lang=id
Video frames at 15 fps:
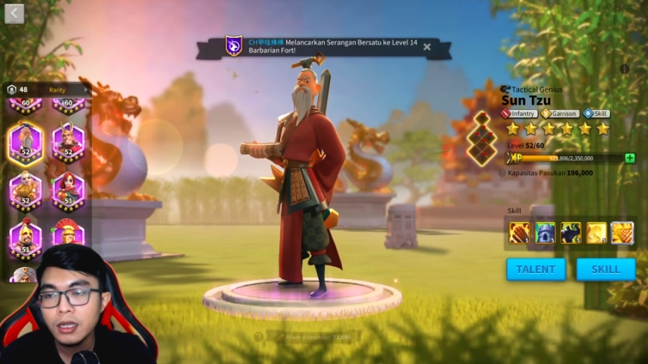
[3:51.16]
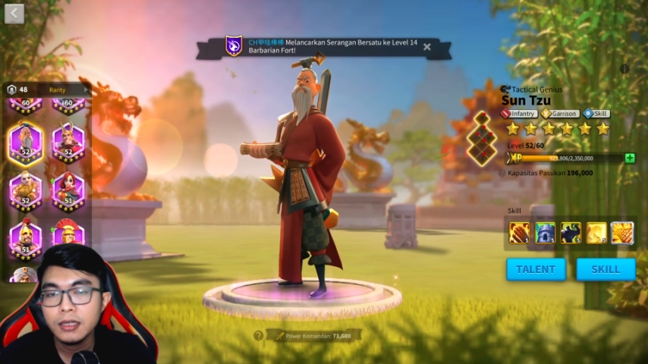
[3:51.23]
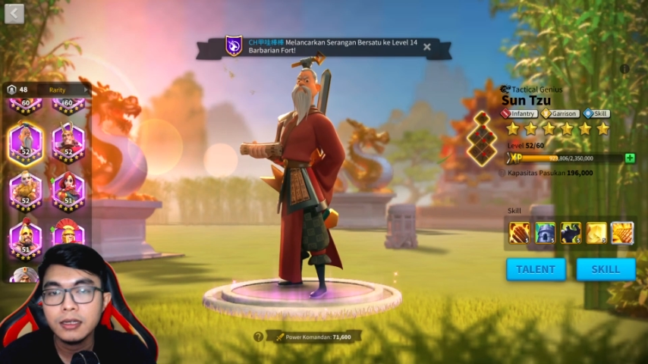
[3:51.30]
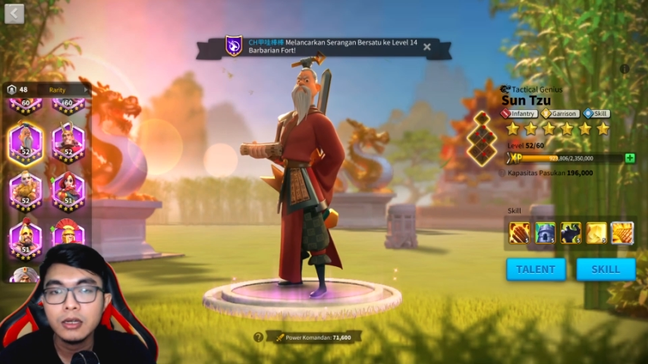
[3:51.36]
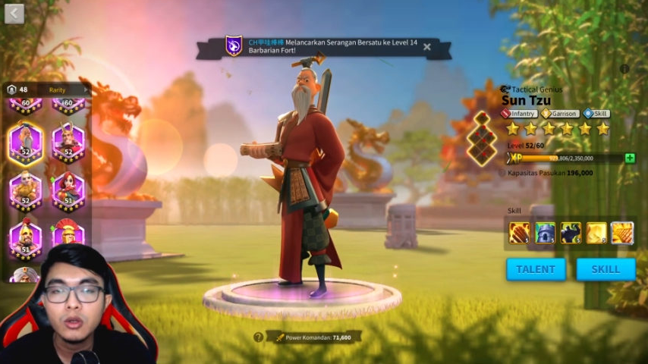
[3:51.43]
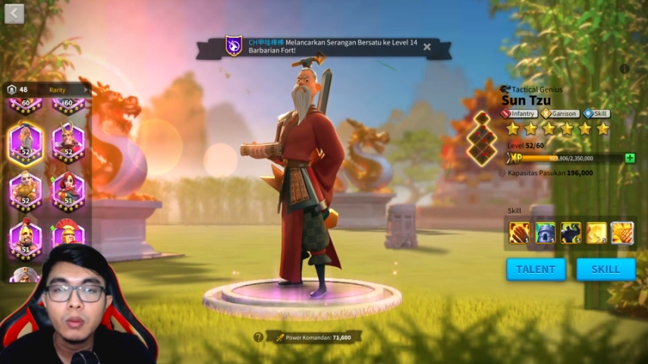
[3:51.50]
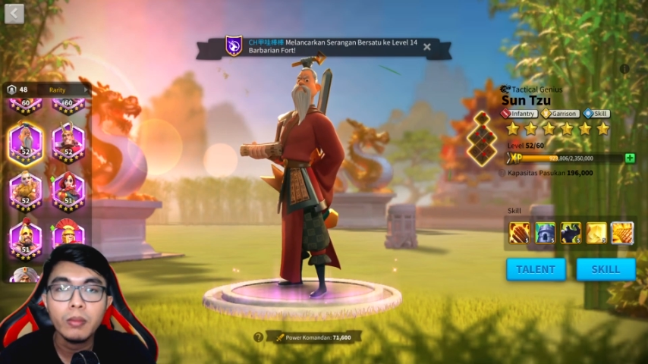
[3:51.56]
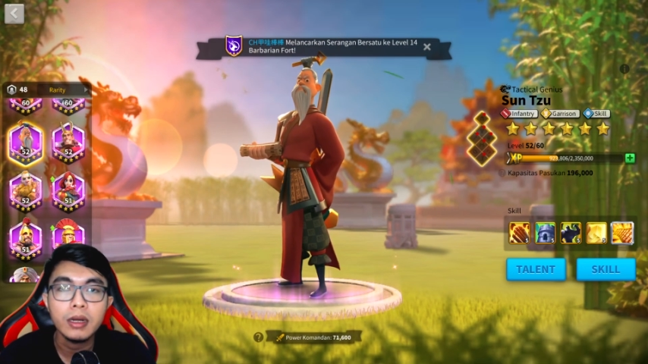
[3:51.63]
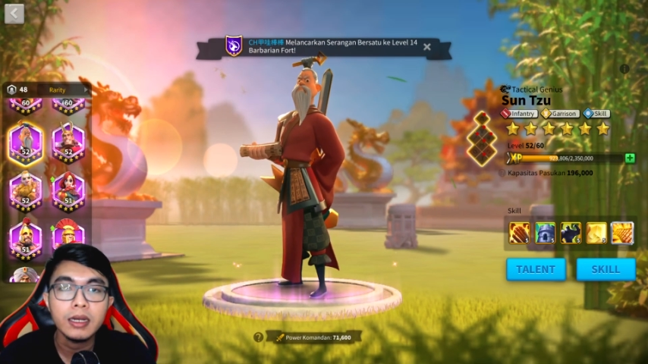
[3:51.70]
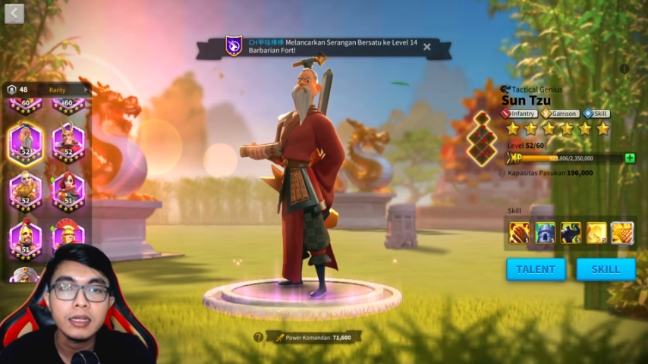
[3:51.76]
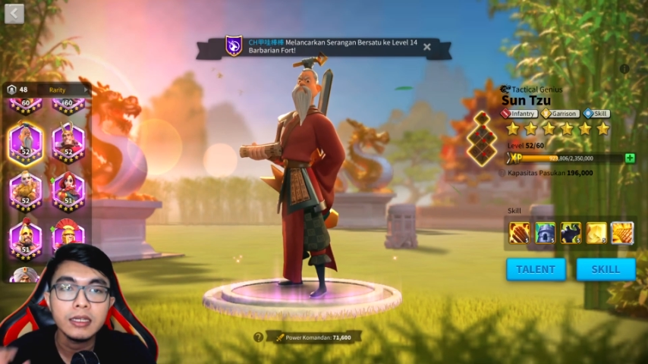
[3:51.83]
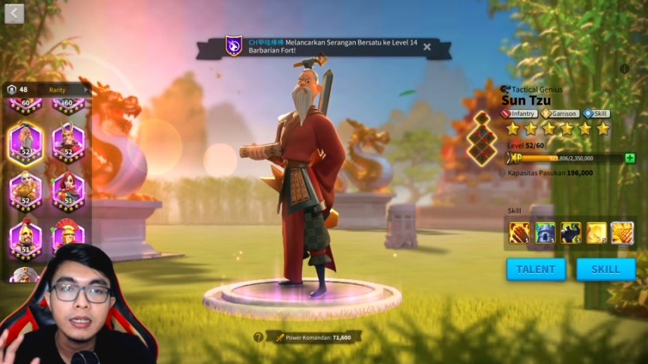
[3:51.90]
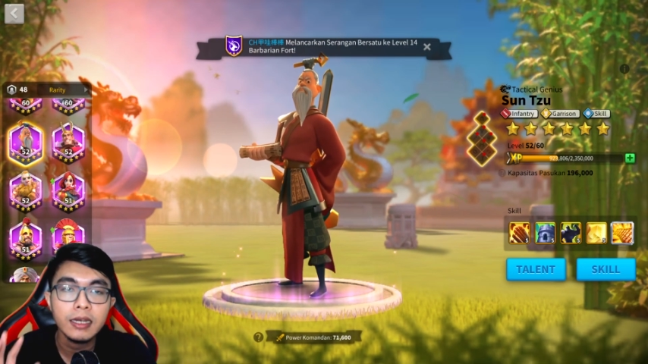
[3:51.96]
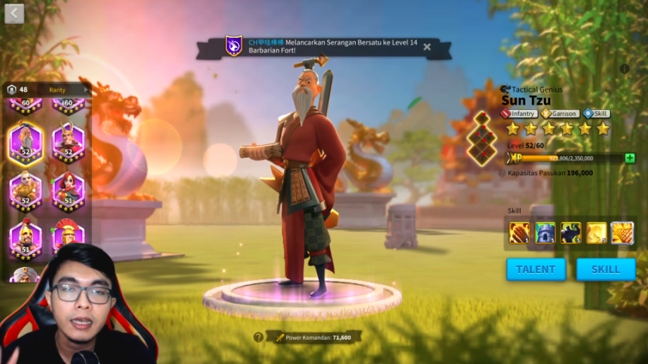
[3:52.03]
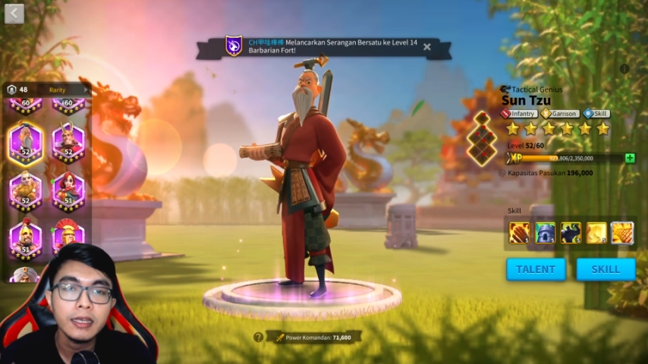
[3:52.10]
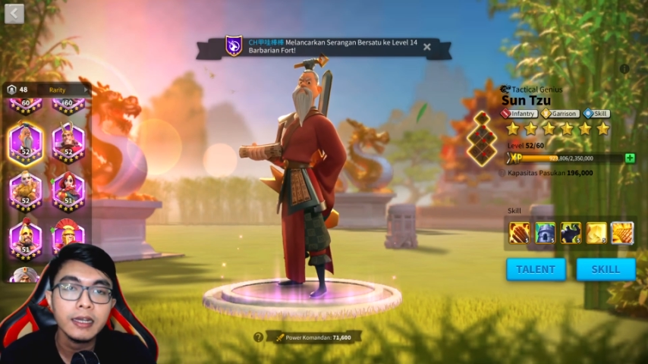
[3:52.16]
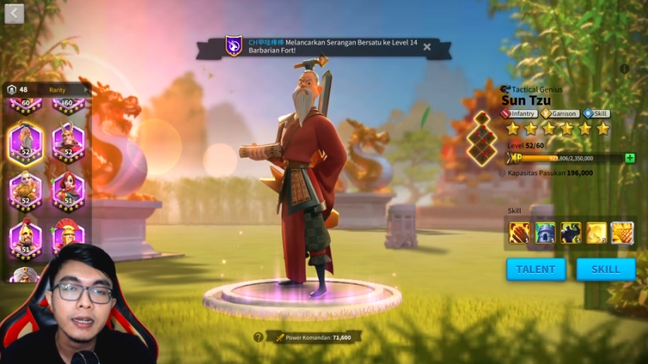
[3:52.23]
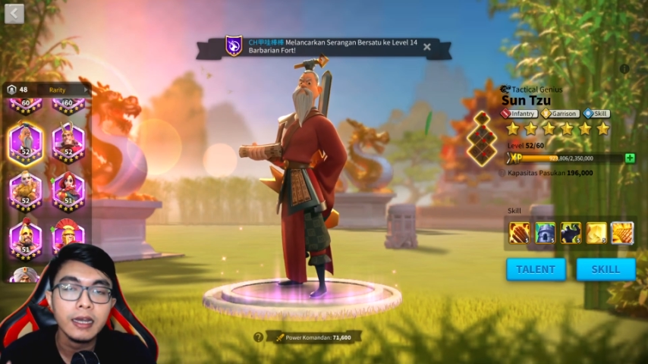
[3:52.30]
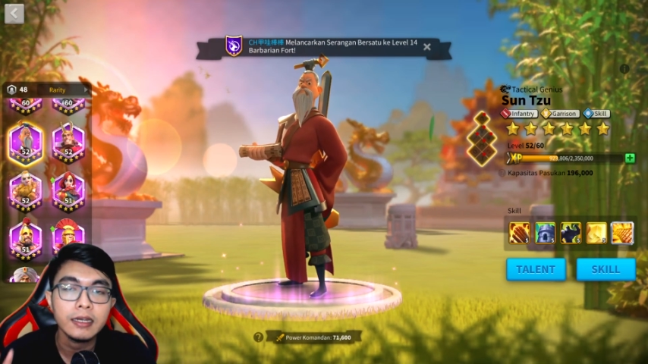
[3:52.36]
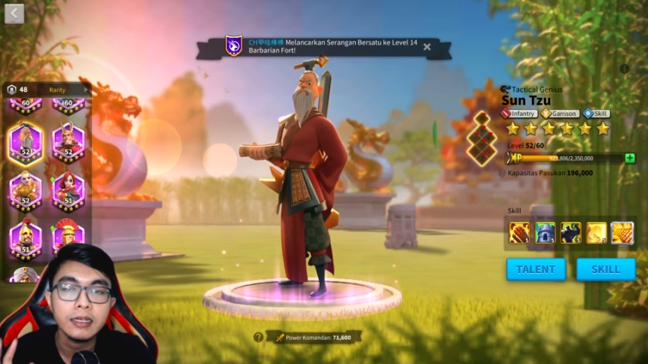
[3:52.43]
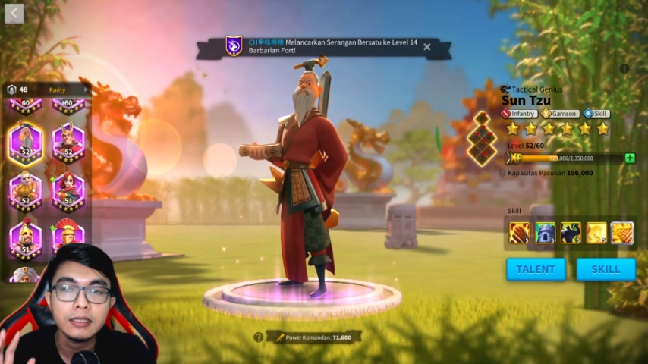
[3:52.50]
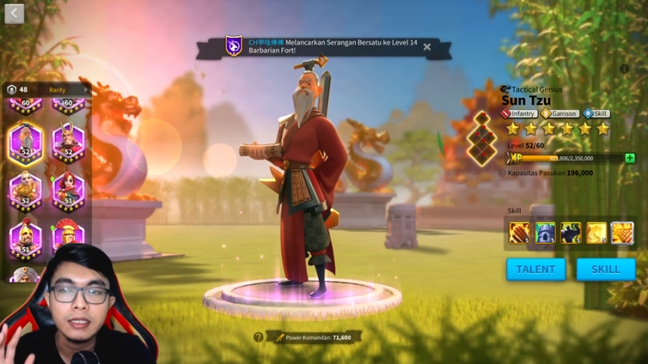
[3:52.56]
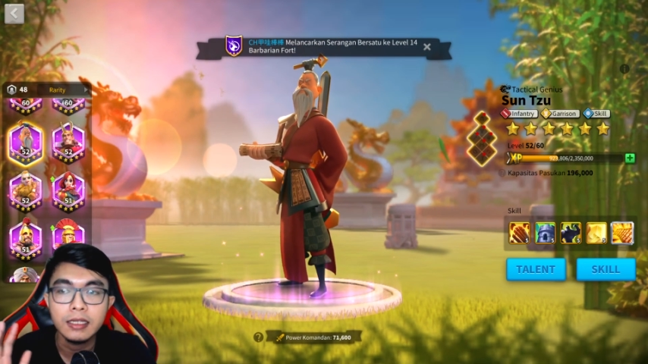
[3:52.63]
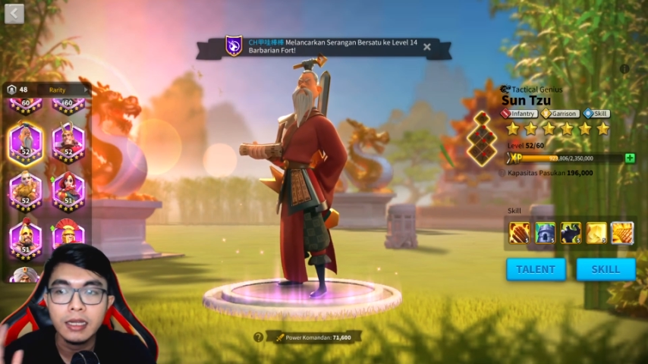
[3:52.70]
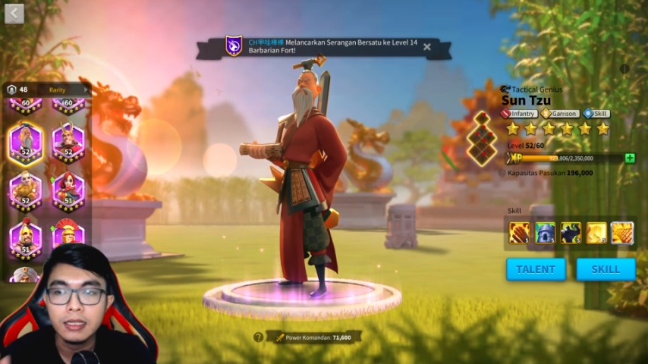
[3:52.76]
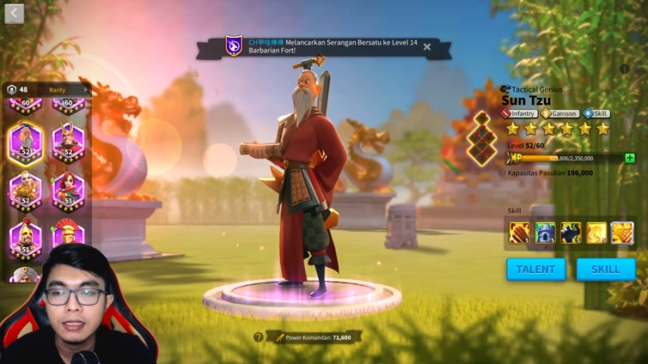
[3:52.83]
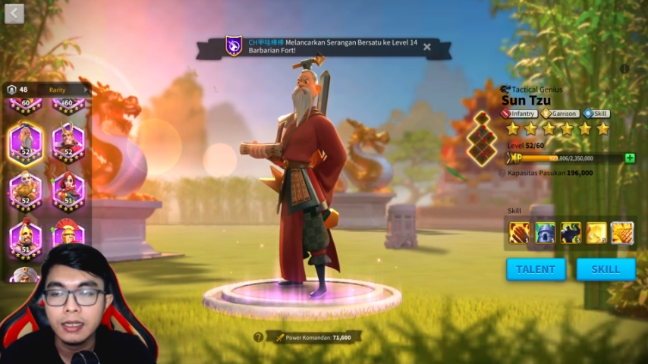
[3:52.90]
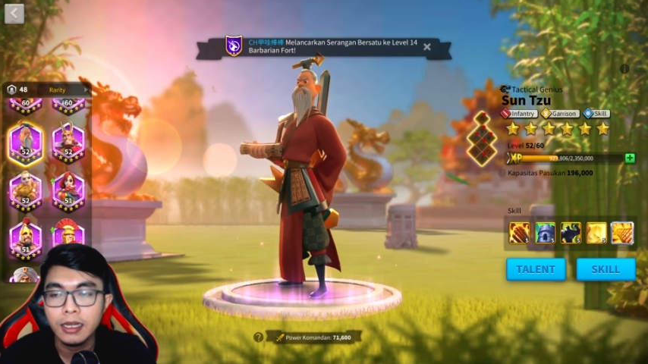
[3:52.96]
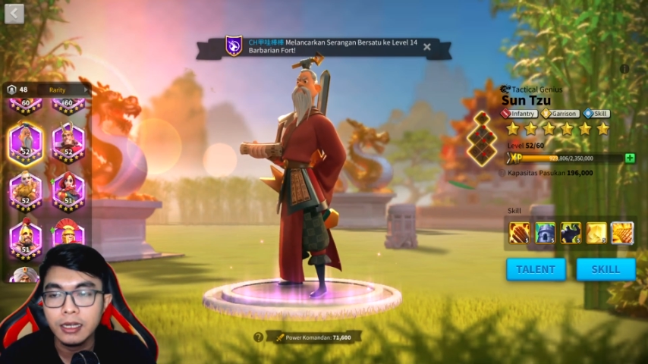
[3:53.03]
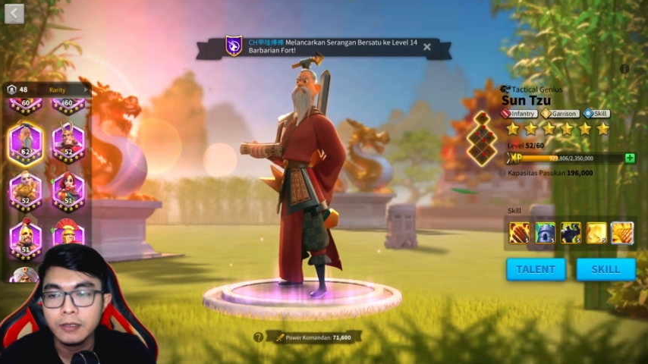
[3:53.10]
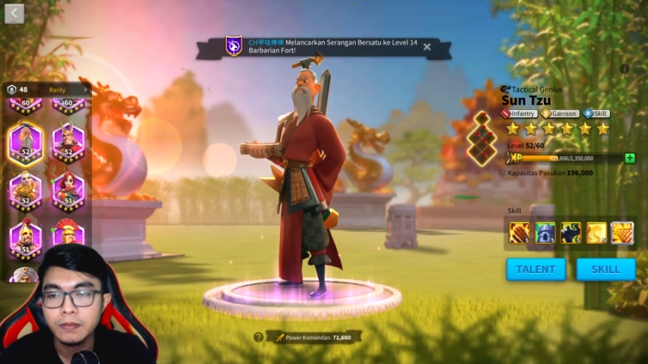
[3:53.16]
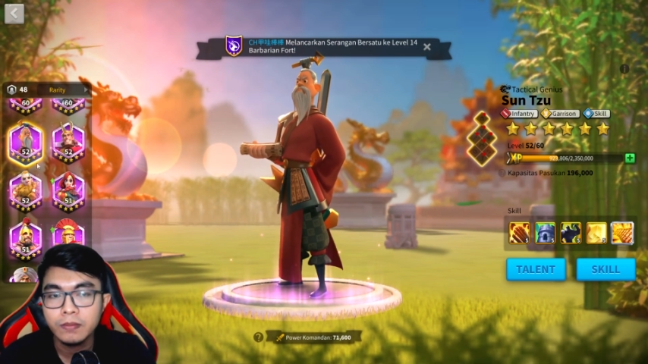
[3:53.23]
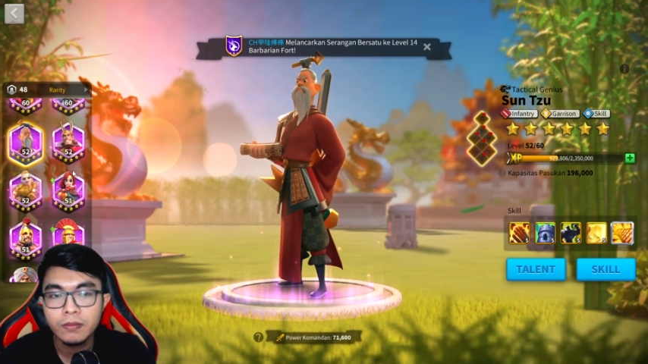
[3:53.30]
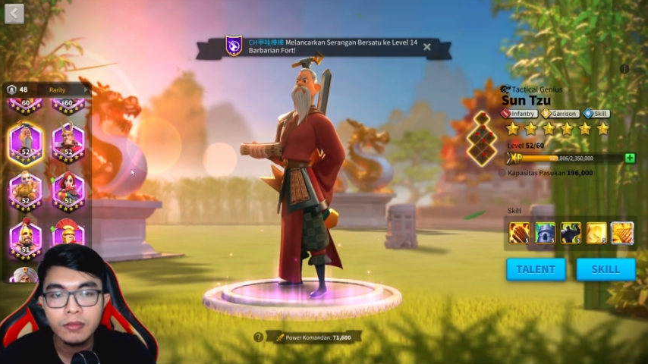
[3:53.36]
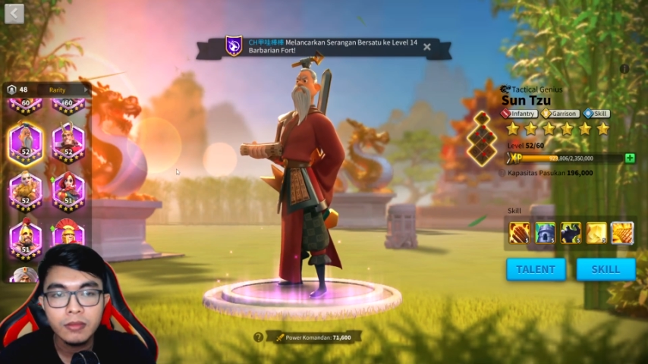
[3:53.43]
Dan Komandan inilah yang kalian tingkatkan.